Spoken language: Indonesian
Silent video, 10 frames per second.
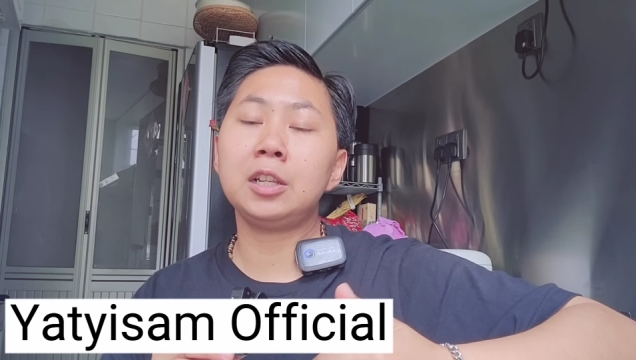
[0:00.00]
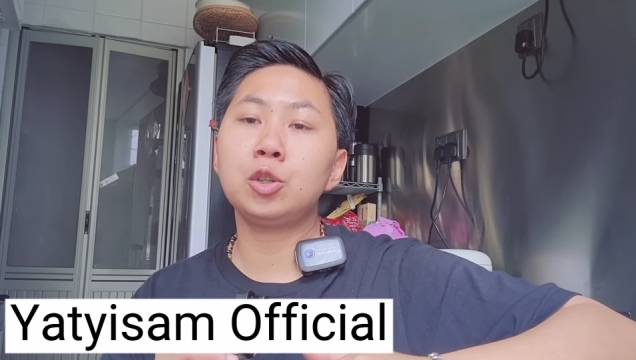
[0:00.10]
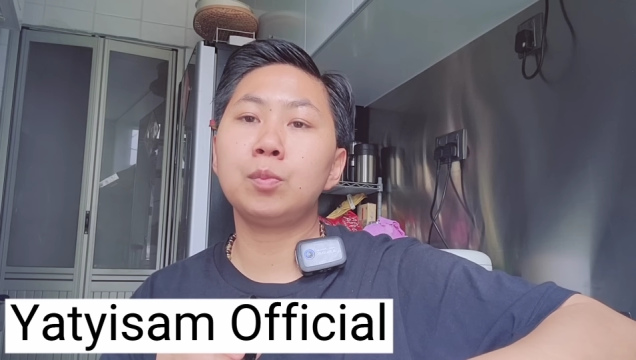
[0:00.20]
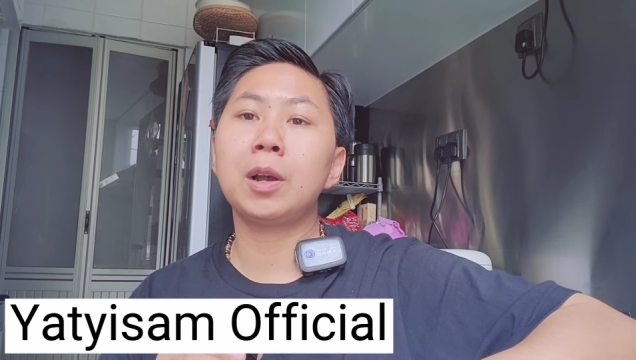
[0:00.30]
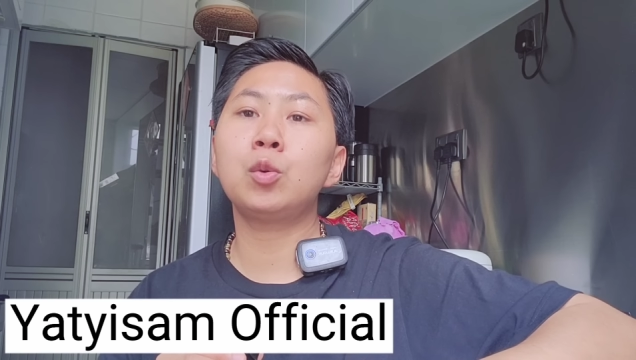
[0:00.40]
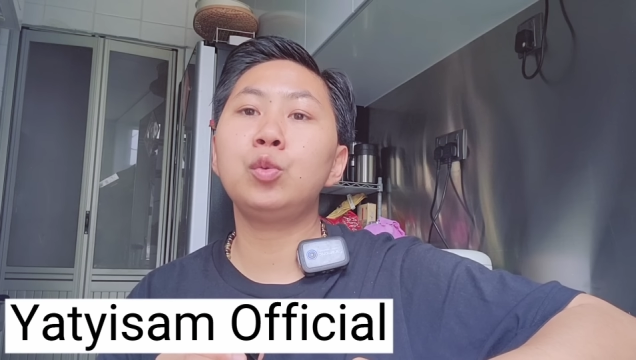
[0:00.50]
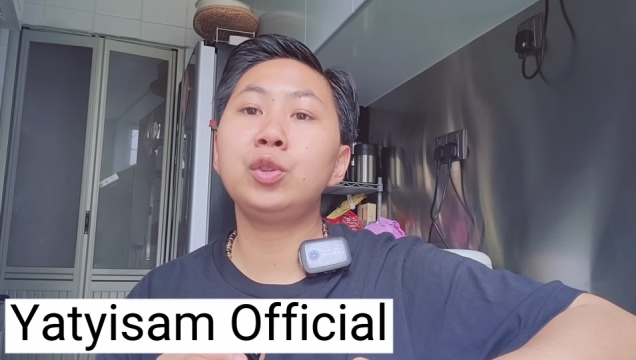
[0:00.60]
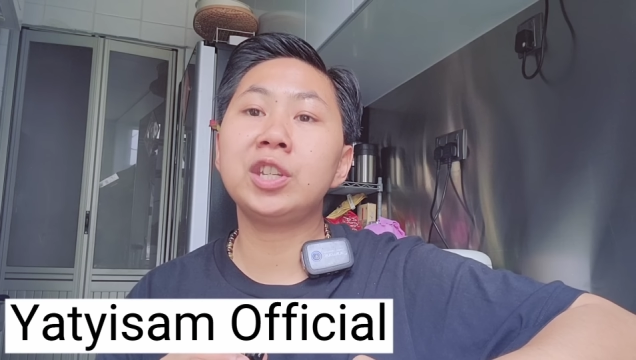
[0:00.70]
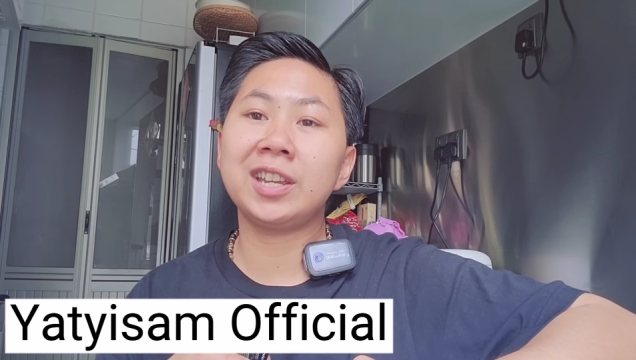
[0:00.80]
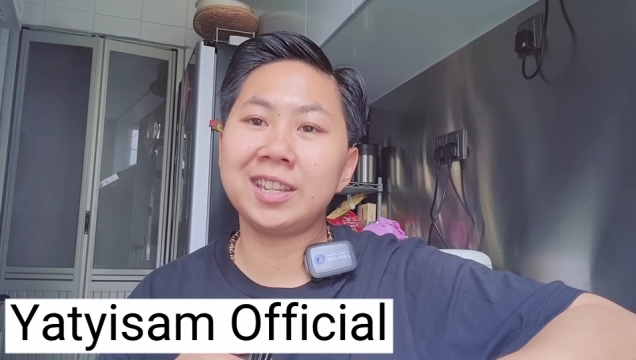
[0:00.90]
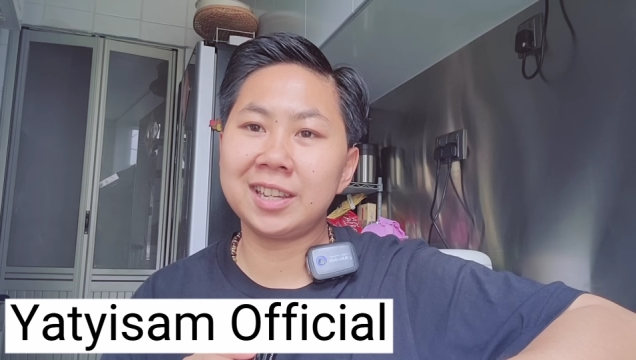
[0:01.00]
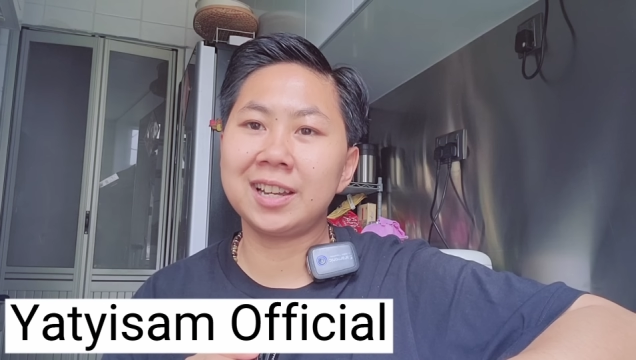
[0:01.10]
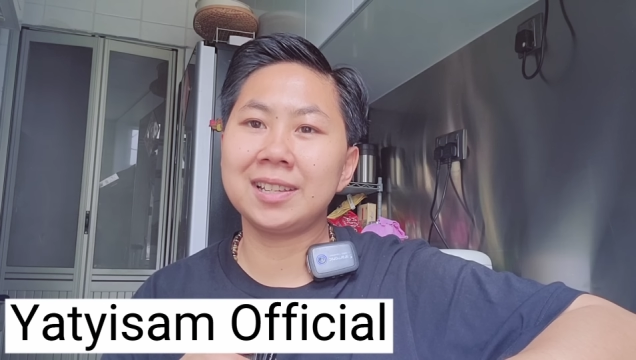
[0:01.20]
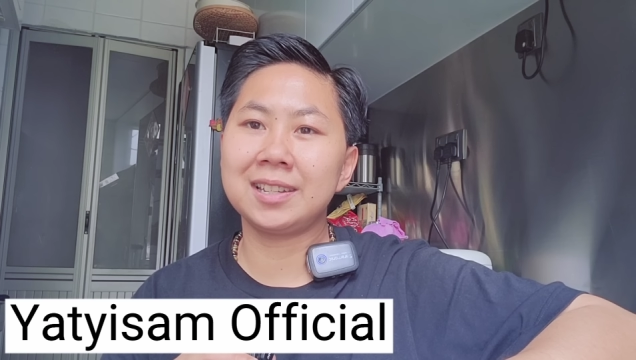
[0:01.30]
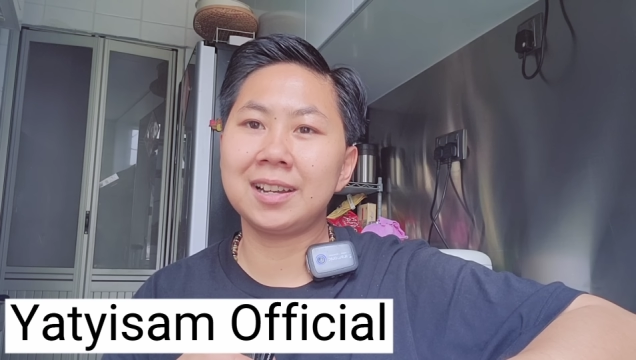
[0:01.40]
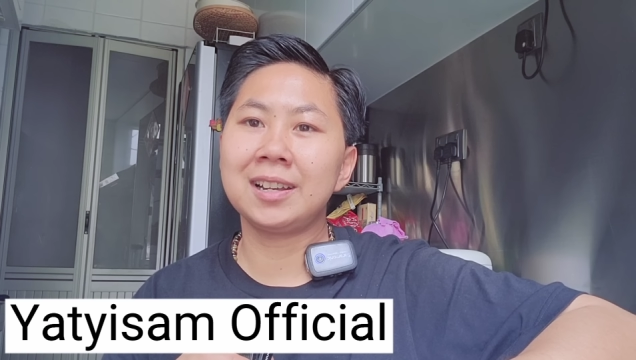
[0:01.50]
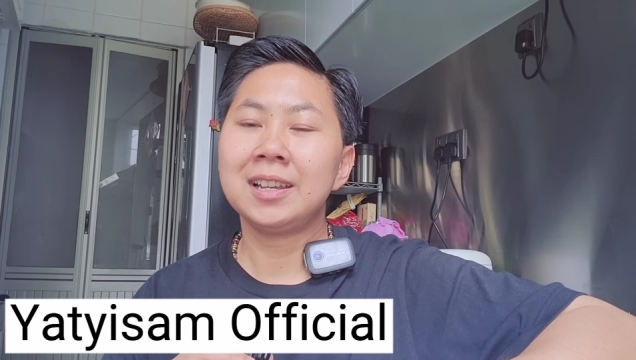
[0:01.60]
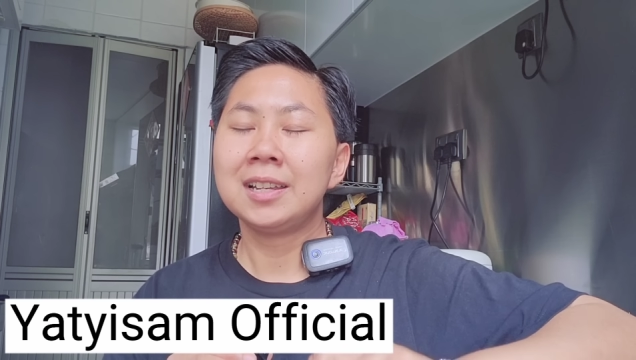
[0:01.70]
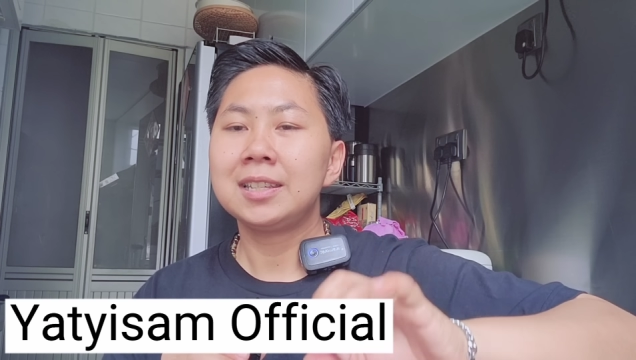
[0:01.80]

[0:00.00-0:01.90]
A ini cuma kucenya aja